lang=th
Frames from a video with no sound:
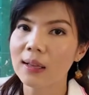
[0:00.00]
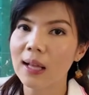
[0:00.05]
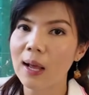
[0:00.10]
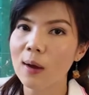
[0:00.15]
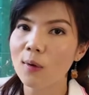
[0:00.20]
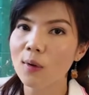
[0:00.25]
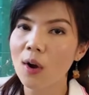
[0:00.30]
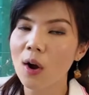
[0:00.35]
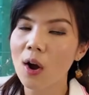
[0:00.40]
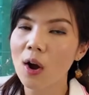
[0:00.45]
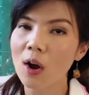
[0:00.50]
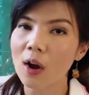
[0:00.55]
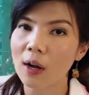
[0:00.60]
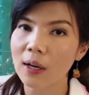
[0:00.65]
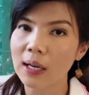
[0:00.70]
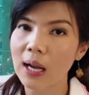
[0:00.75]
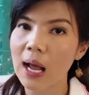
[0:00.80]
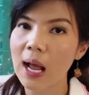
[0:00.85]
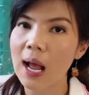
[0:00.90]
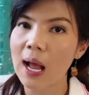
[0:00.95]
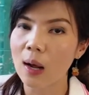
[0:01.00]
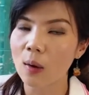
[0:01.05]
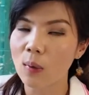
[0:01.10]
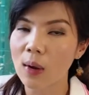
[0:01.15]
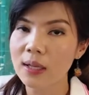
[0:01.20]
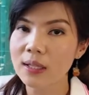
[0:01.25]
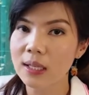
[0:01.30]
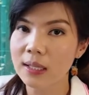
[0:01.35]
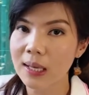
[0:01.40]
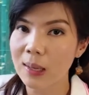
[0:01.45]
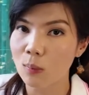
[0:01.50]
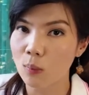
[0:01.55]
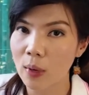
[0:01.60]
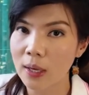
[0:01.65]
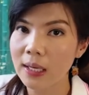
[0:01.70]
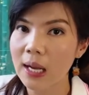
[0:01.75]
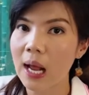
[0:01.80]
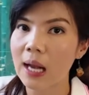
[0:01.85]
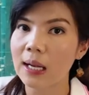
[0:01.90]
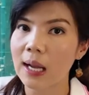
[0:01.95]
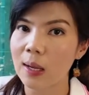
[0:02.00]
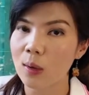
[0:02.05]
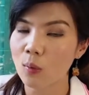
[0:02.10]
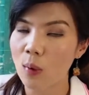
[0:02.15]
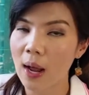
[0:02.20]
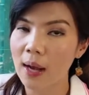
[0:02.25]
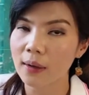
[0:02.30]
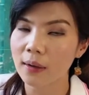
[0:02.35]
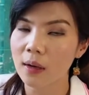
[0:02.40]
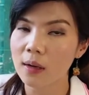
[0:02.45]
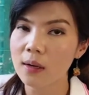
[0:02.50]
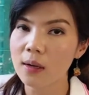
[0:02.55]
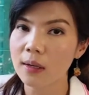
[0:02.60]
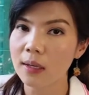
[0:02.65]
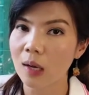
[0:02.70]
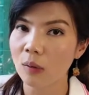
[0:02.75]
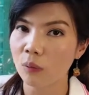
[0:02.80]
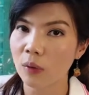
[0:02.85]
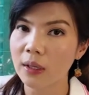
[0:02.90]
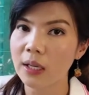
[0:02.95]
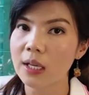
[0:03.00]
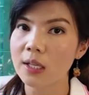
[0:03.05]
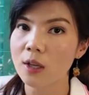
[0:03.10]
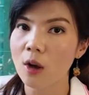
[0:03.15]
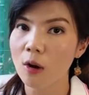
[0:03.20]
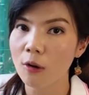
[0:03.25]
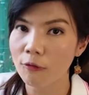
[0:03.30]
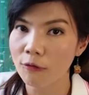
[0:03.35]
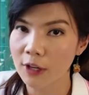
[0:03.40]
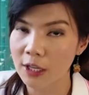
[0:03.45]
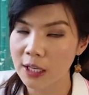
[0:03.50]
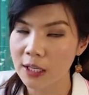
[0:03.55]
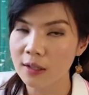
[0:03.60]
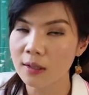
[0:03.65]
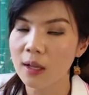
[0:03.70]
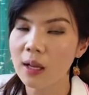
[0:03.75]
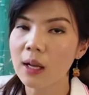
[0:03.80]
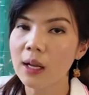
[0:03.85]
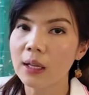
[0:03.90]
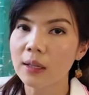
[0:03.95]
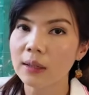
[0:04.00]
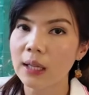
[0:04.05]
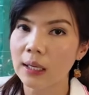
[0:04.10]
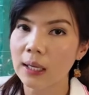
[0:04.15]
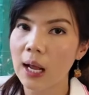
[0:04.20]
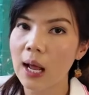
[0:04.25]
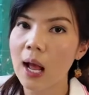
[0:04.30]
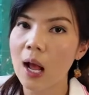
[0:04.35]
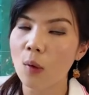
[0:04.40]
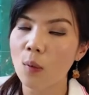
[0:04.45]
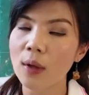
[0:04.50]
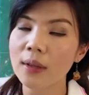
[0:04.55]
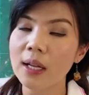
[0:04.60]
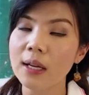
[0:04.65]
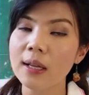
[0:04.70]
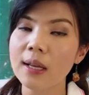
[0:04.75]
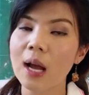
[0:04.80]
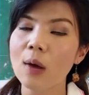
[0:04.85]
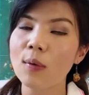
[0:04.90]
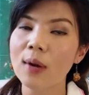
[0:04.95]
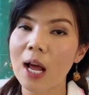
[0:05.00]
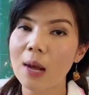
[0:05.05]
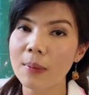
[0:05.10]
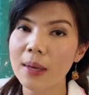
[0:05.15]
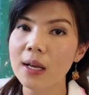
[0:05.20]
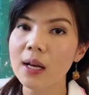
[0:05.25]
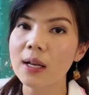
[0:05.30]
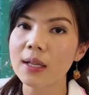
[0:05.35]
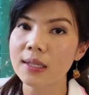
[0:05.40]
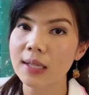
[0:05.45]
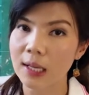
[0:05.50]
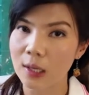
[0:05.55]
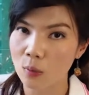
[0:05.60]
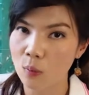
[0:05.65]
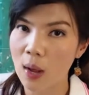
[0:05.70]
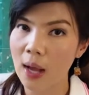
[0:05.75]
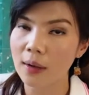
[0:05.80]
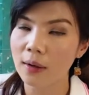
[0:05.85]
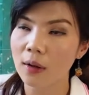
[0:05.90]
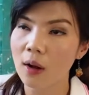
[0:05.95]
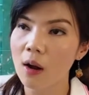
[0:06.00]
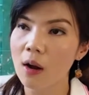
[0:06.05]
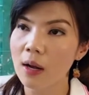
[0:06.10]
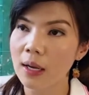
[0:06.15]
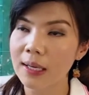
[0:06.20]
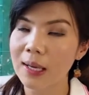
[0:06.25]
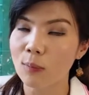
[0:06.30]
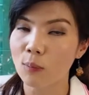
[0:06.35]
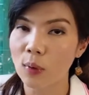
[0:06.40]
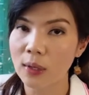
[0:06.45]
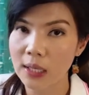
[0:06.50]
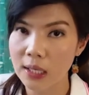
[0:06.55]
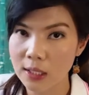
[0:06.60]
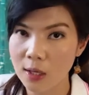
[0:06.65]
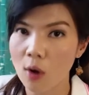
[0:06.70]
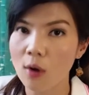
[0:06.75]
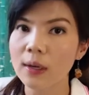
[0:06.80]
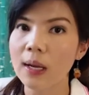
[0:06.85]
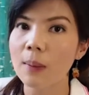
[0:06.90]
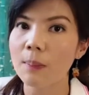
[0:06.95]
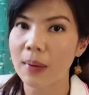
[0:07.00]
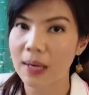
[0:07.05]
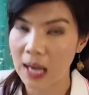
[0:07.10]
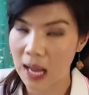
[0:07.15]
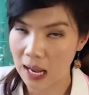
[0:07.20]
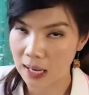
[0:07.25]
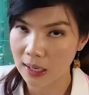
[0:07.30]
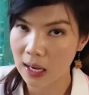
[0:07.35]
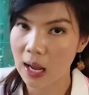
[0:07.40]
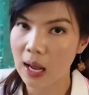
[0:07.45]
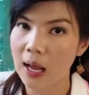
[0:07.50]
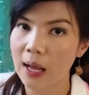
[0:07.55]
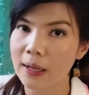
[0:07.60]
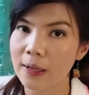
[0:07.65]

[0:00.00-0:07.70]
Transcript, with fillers: แล้วก็ถ้าหากว่าจะเก็บไว้นานหลายวันก็คือเก็บไว้ในช่องฟรีซแต่ถ้าหากว่าในระยะเวลาไม่เกินเจ็ดวันก็เก็บไว้ในช่องธรรมดาได้